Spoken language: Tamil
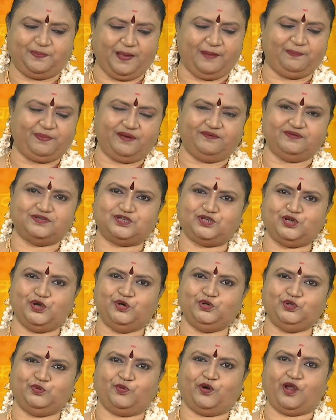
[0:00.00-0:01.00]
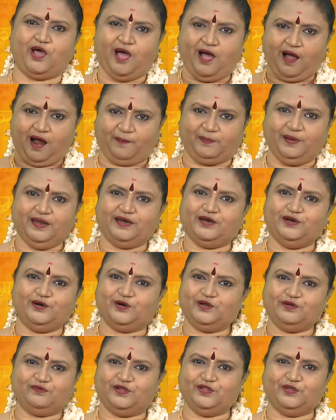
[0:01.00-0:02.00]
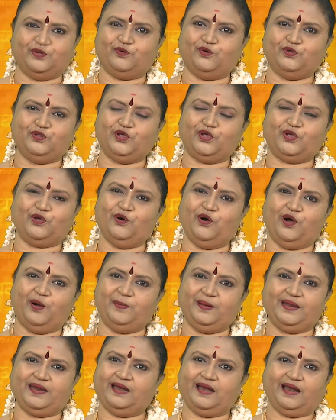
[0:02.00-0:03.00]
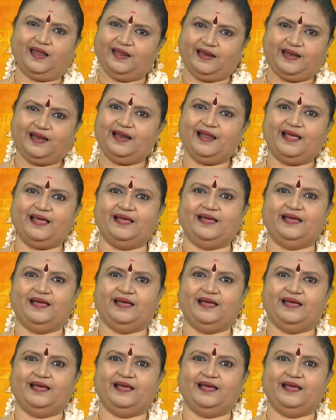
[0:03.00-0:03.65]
பேப்பரை வச்சுன்னு எழுதுவோன்னா அப்படியே கிடுகிடுன்னு வந்து கொதிக்கும் அப்படின்னா இல்லை